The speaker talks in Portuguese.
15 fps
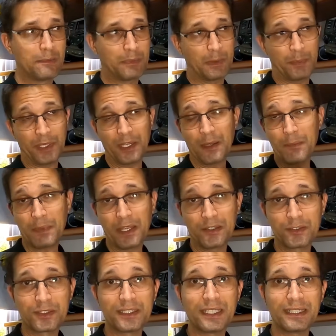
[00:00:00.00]
para pegar
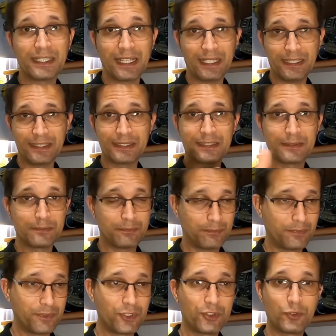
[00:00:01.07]
mais os detalhes
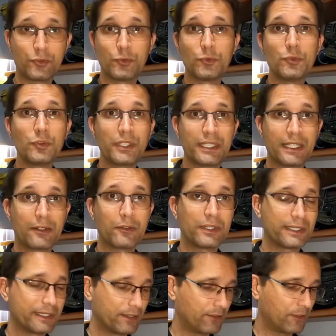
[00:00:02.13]
de tudo o que está
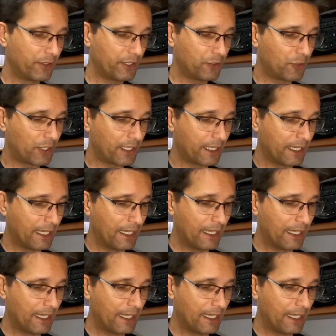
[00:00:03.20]
acontecendo ao redor.